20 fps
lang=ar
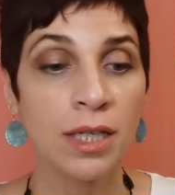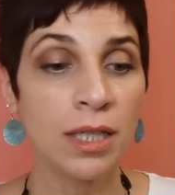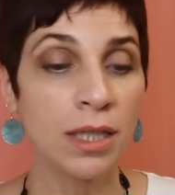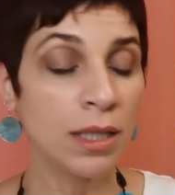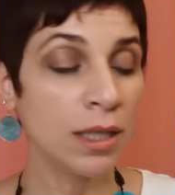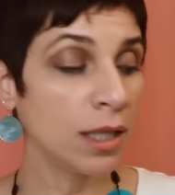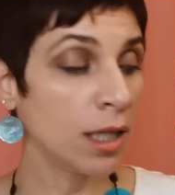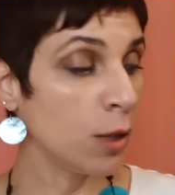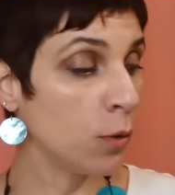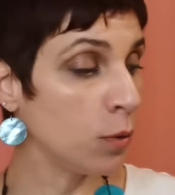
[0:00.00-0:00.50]

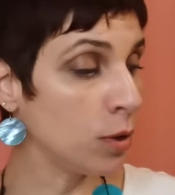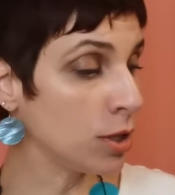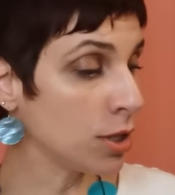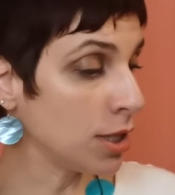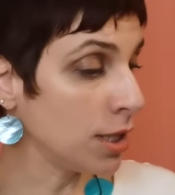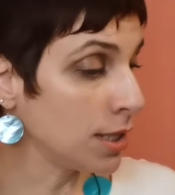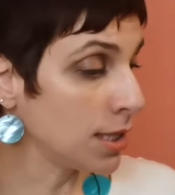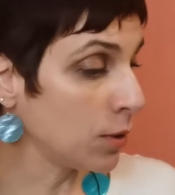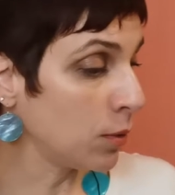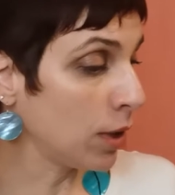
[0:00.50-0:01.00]
آه، أول
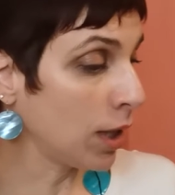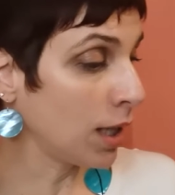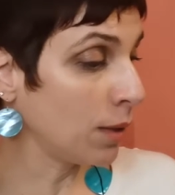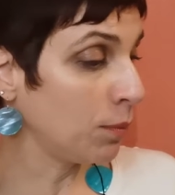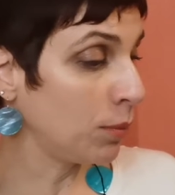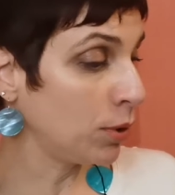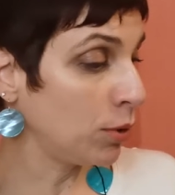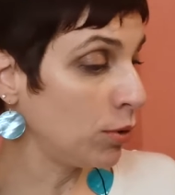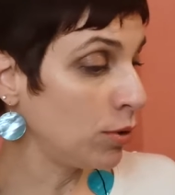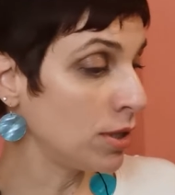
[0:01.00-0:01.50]
شيء إذا
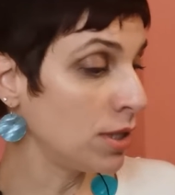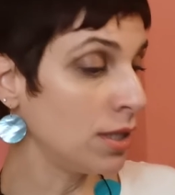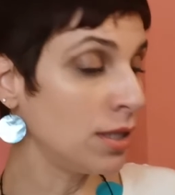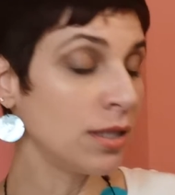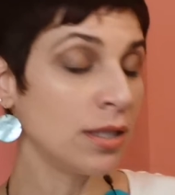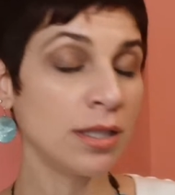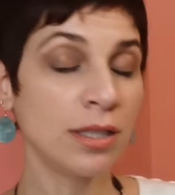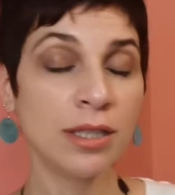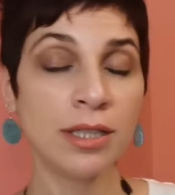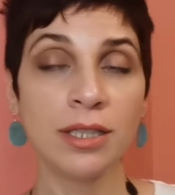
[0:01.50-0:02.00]
واحد بده
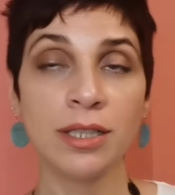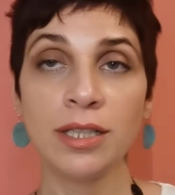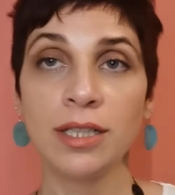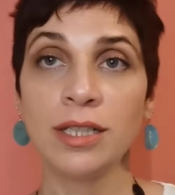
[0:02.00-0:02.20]
يصير